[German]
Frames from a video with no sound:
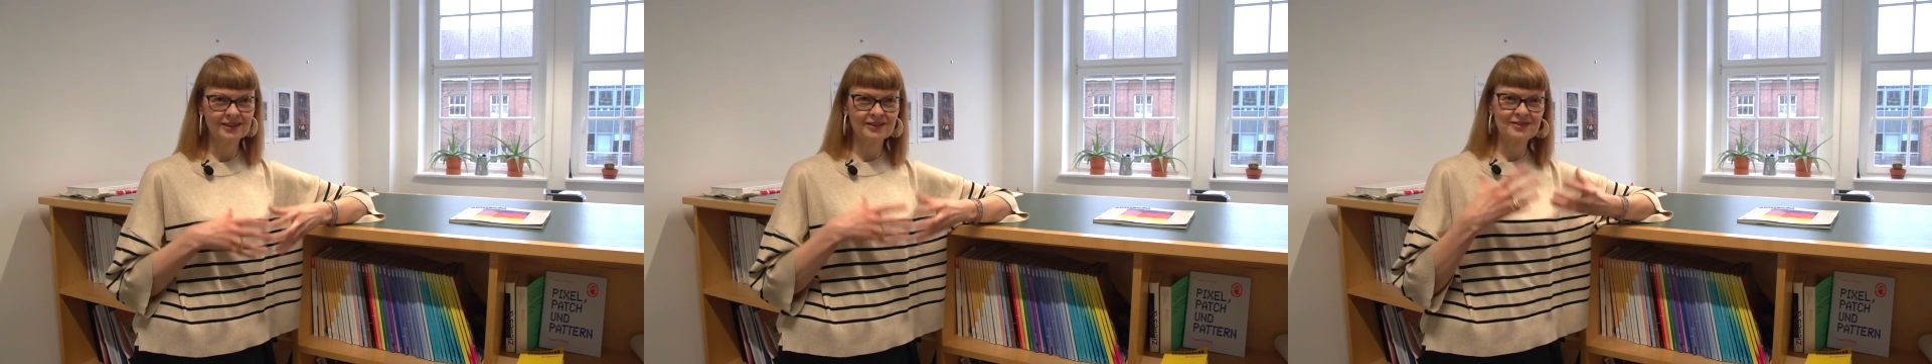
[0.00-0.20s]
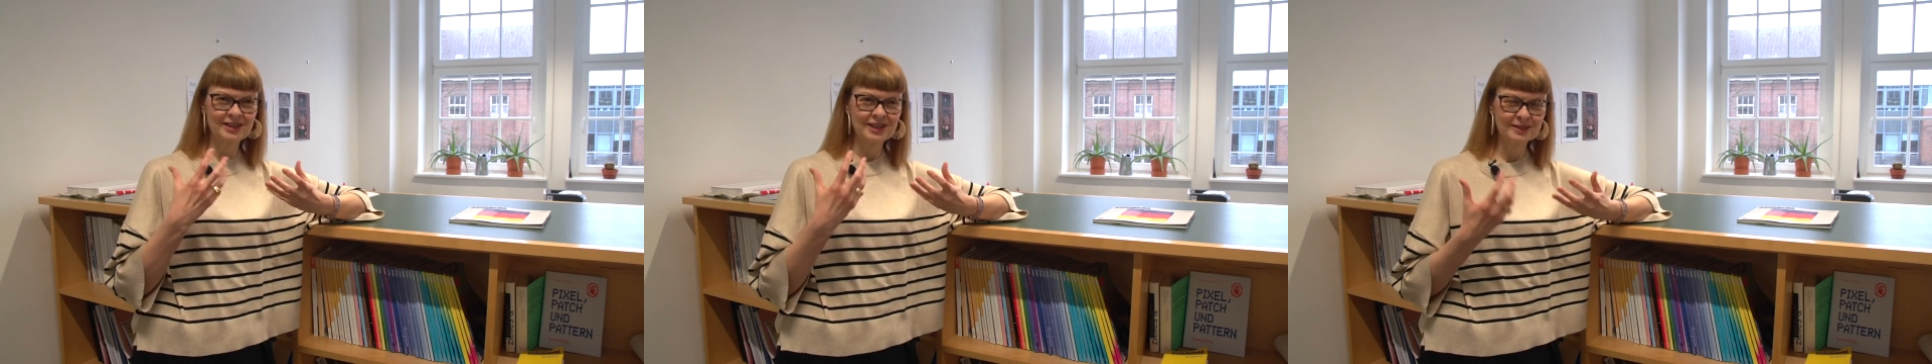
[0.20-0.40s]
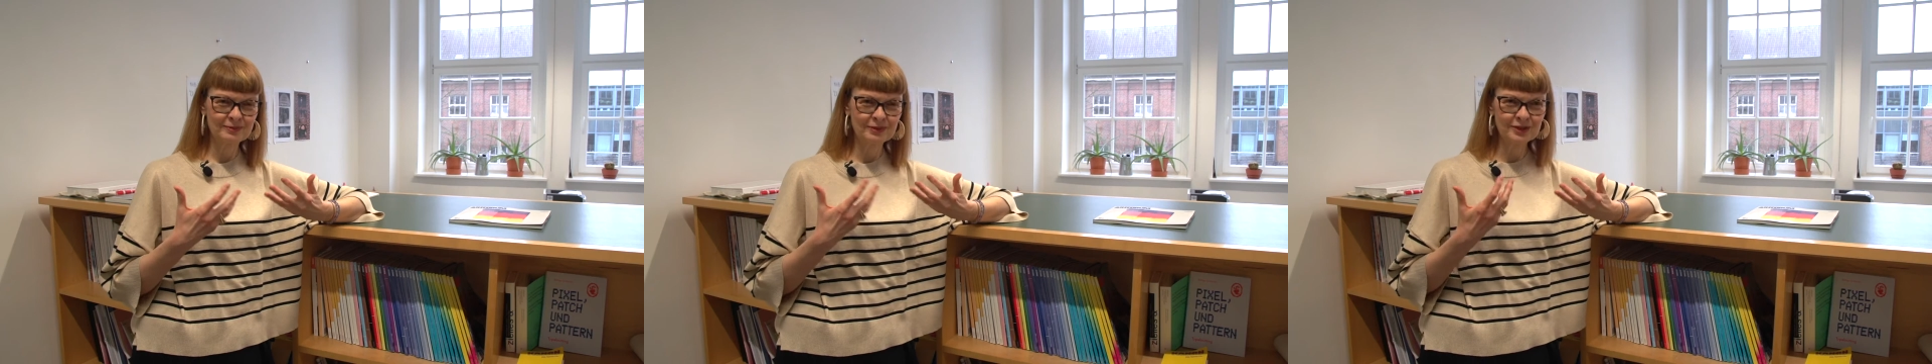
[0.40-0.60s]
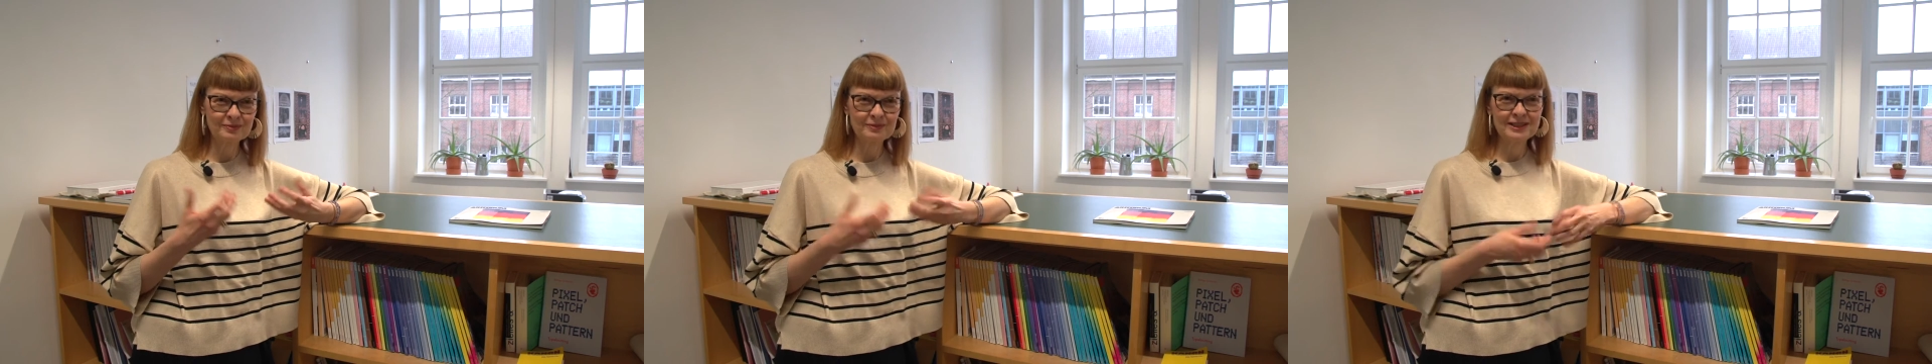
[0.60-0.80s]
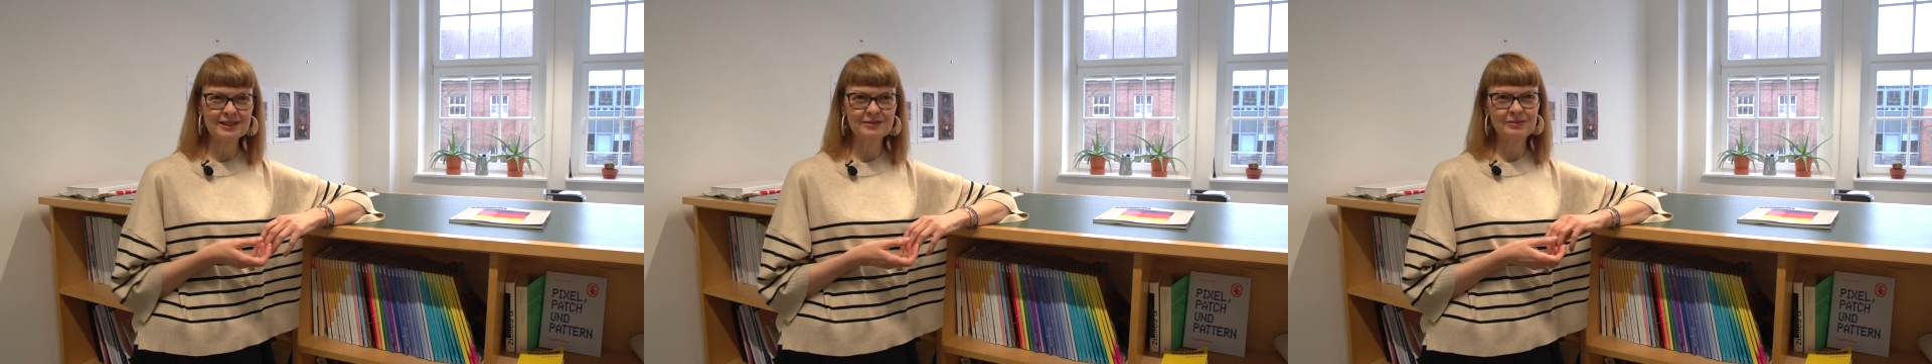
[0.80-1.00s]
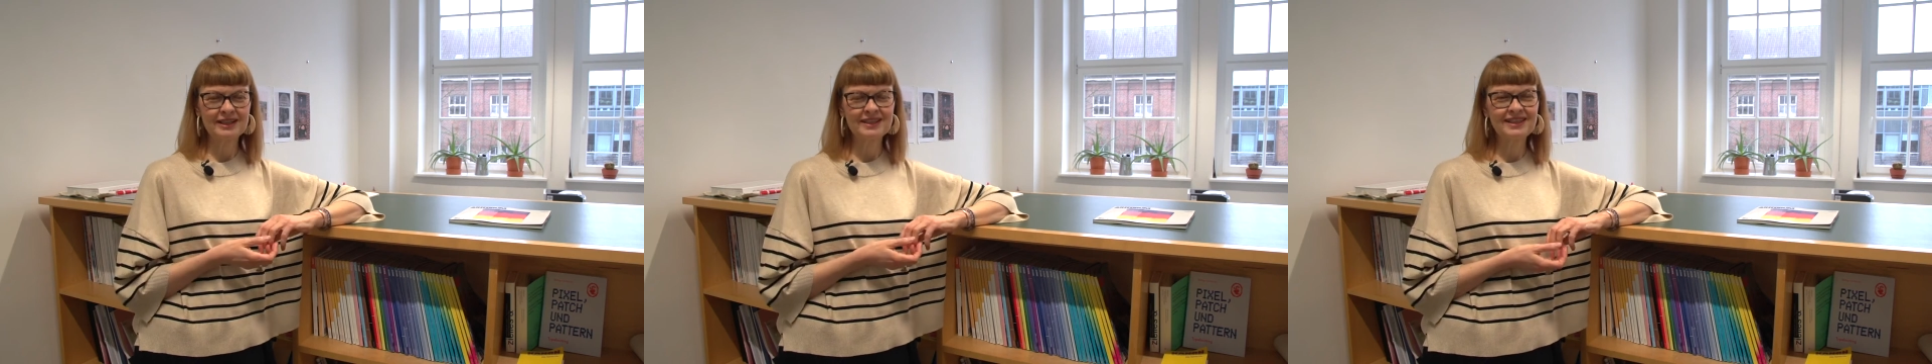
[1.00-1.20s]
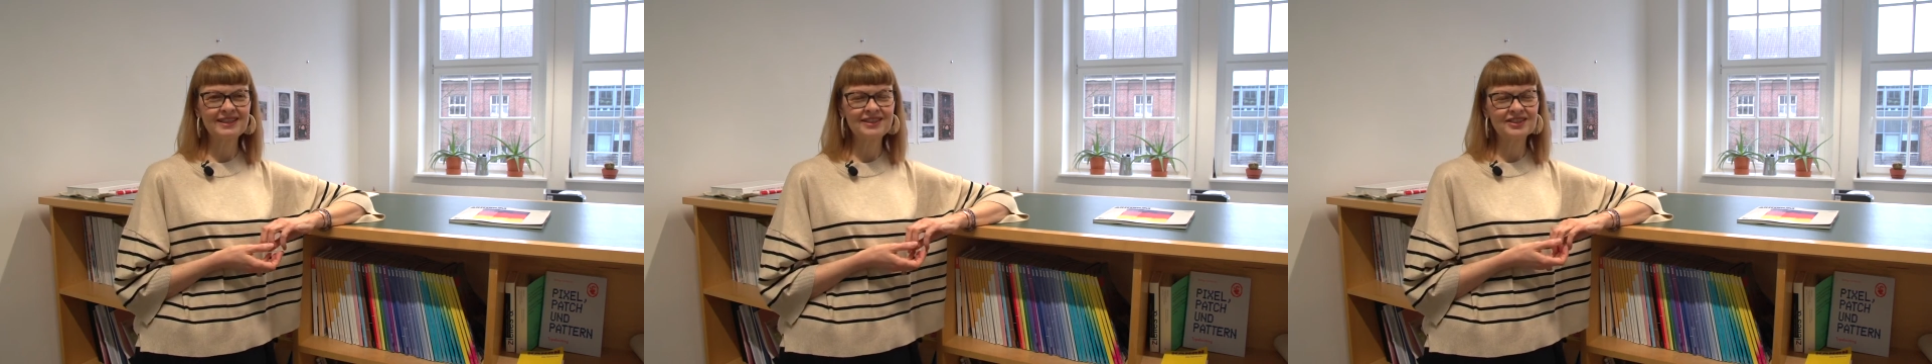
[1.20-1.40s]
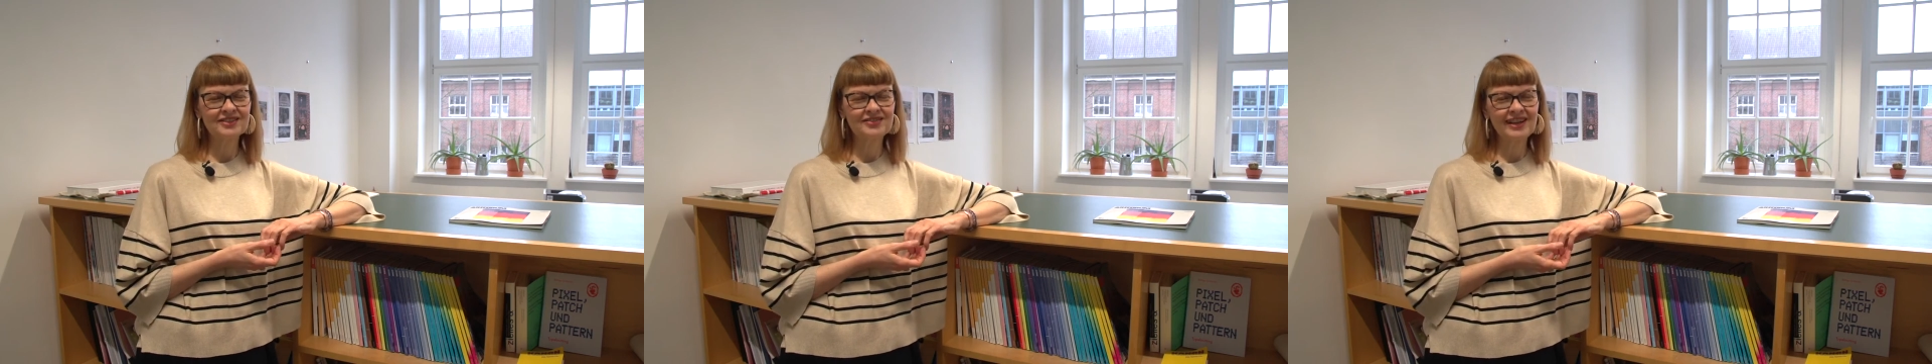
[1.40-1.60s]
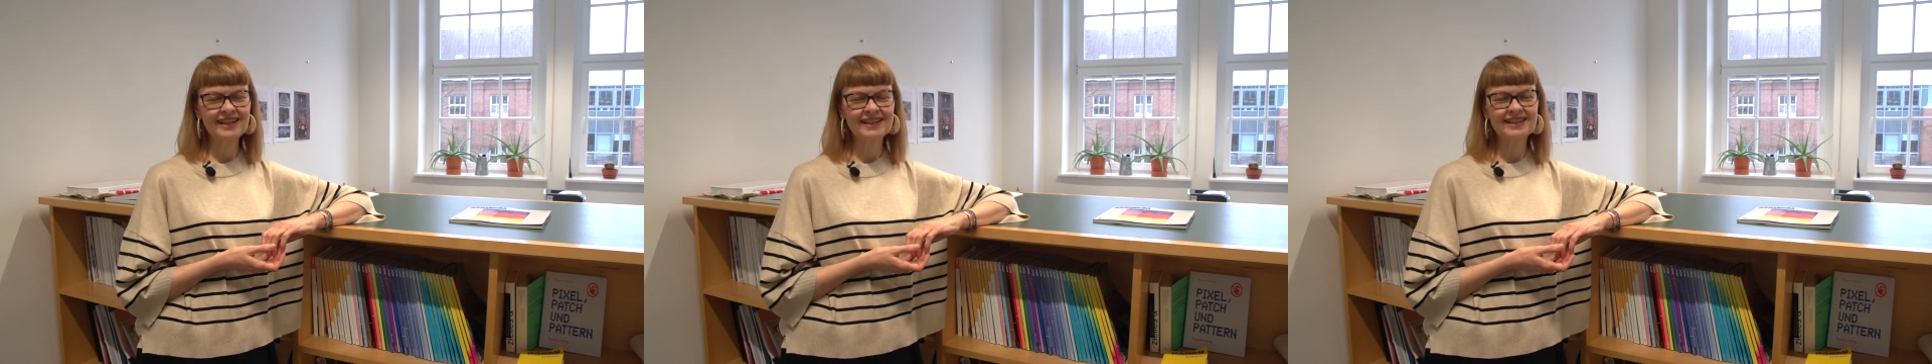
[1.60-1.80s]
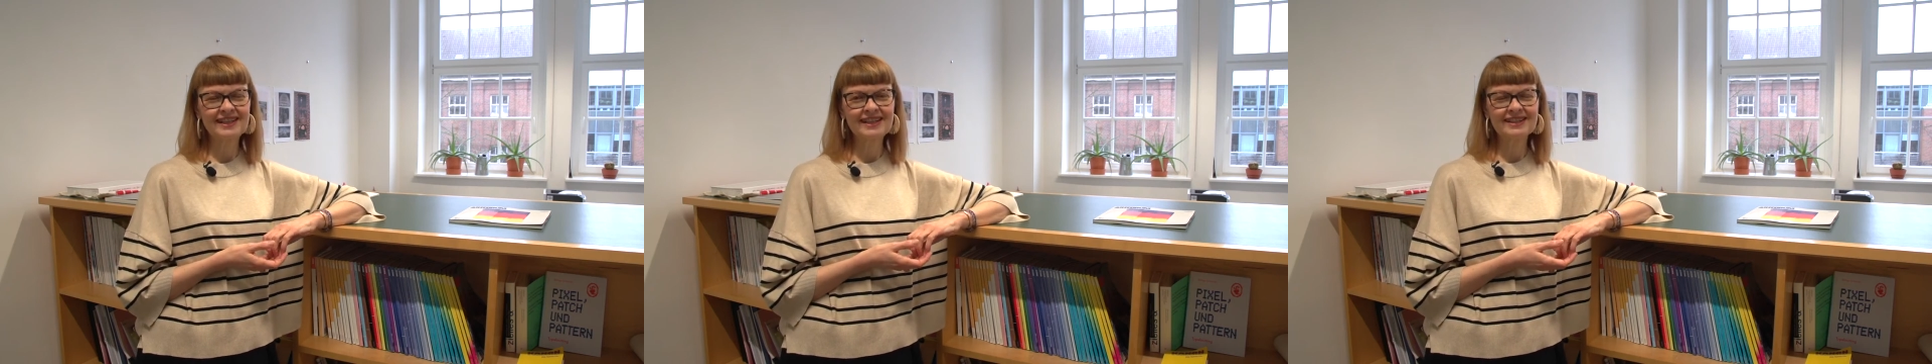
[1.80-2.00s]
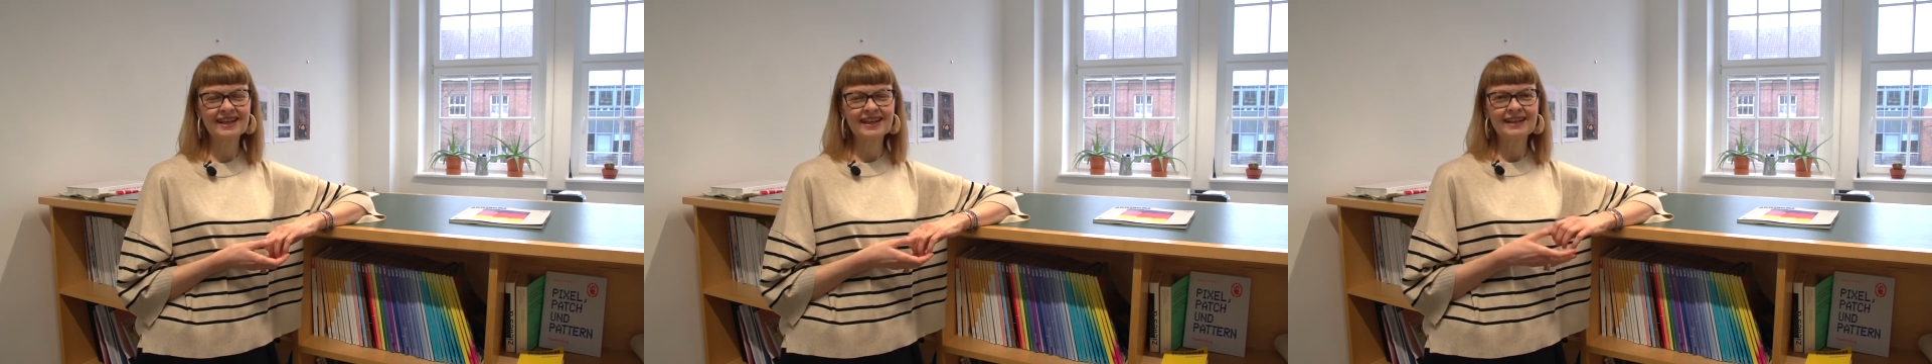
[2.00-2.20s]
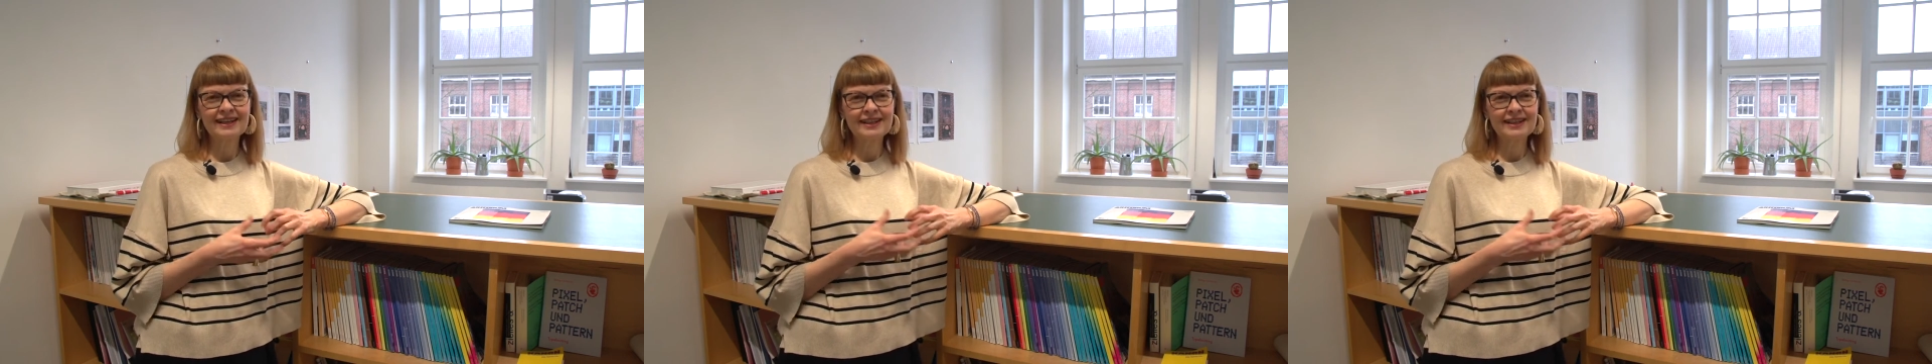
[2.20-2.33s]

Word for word: auch wenn das immer so ein bisschen pathetisch vielleicht klingt,